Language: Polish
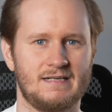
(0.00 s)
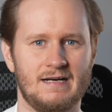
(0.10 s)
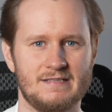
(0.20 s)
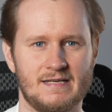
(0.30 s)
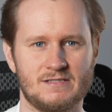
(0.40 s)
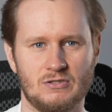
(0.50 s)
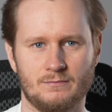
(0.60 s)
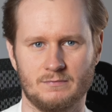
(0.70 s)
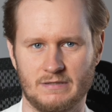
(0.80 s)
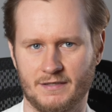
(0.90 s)
z
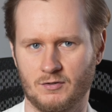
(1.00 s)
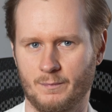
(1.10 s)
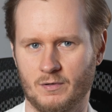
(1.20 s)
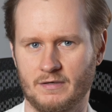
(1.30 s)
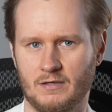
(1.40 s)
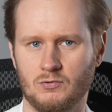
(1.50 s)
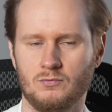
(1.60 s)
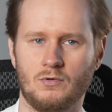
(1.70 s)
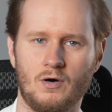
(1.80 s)
realizacją danego projektu